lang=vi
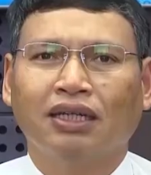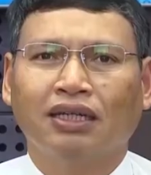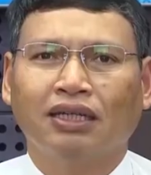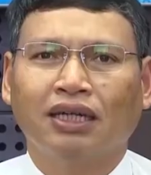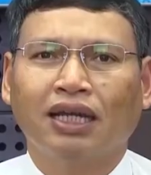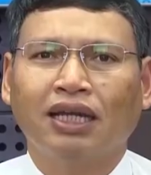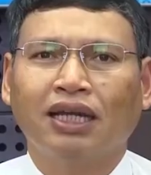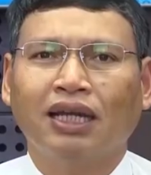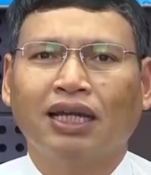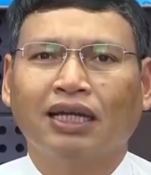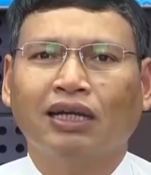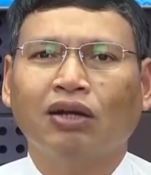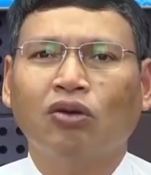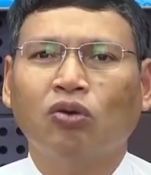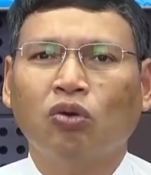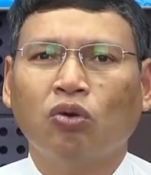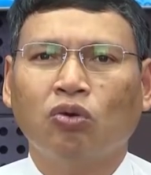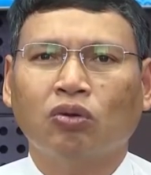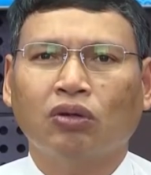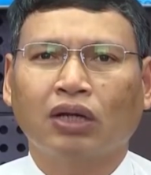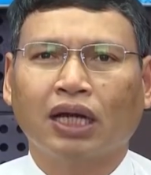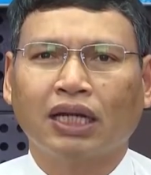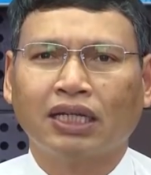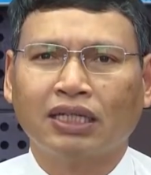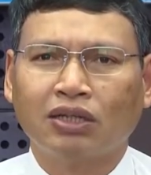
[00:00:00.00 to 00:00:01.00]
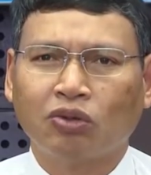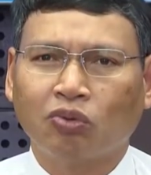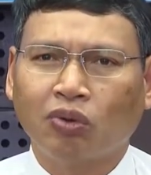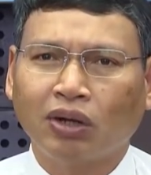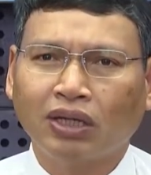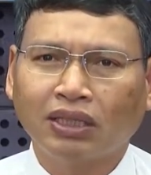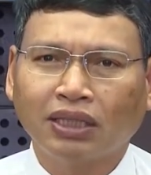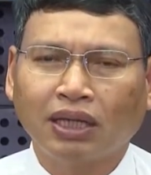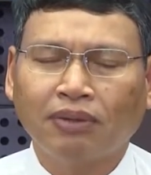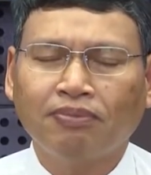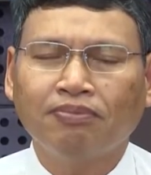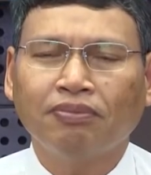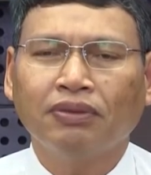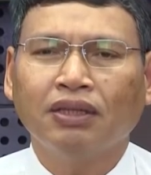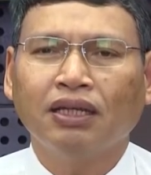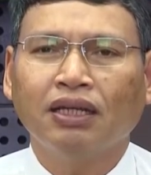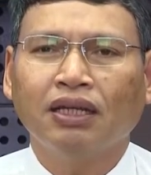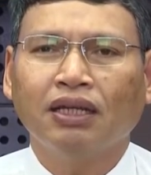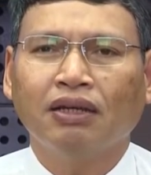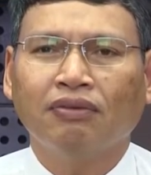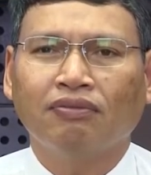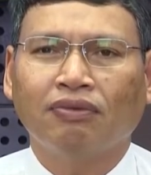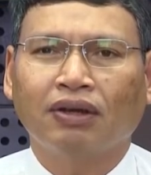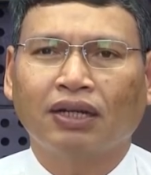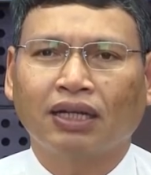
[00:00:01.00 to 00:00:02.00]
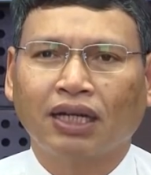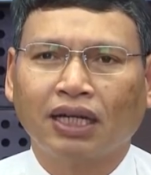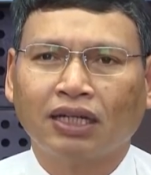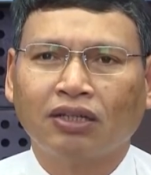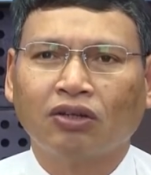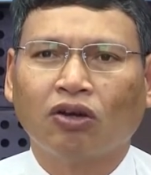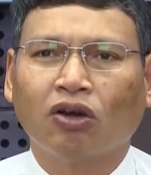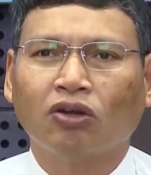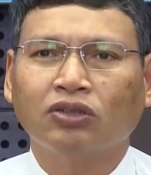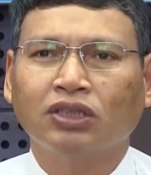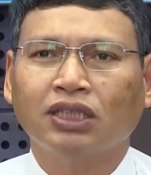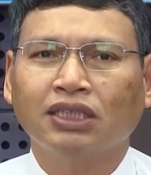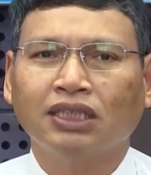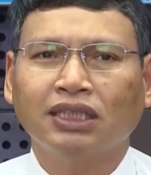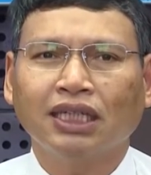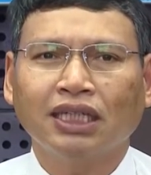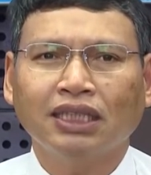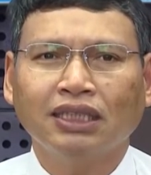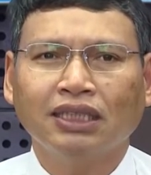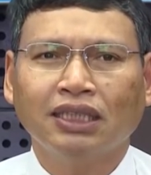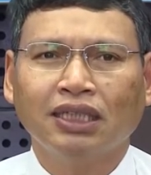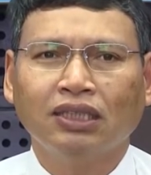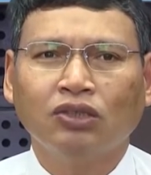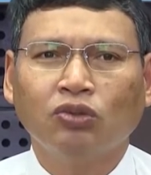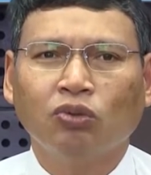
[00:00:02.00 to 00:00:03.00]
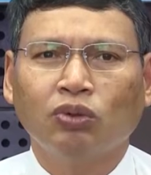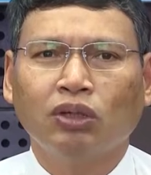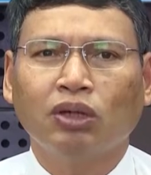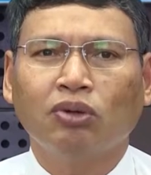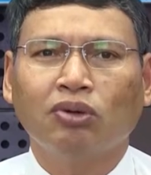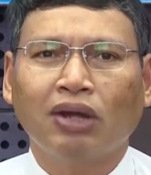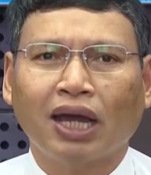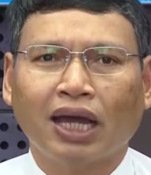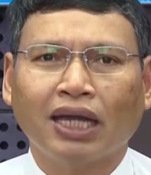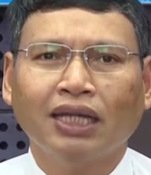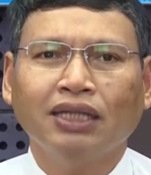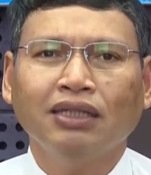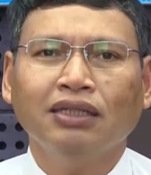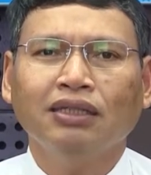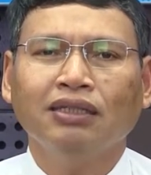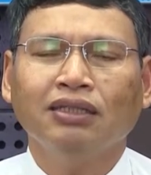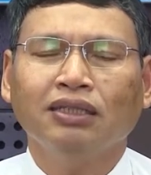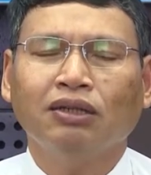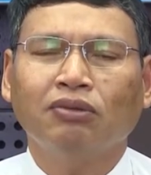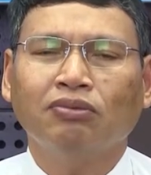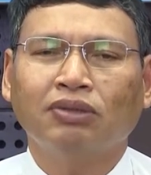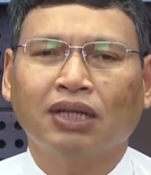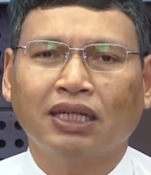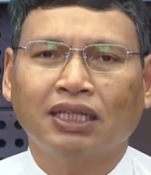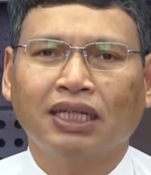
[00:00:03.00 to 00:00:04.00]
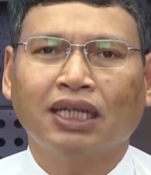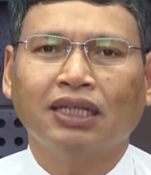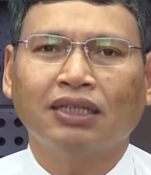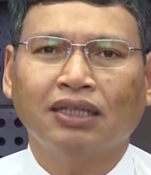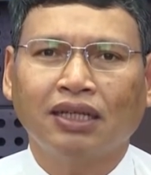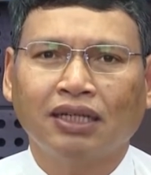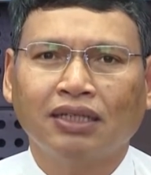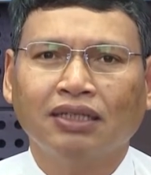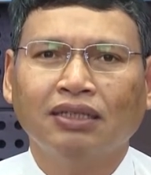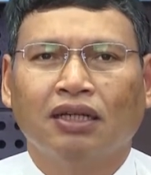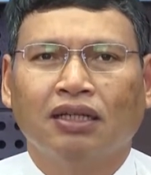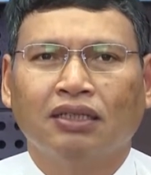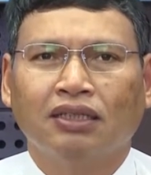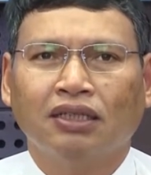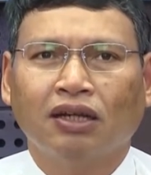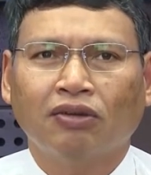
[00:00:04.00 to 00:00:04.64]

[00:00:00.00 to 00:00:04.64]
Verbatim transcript: Đây là các hộ cần được quan tâm và cần có chính sách tín dụng ưu đãi trong thời gian tới.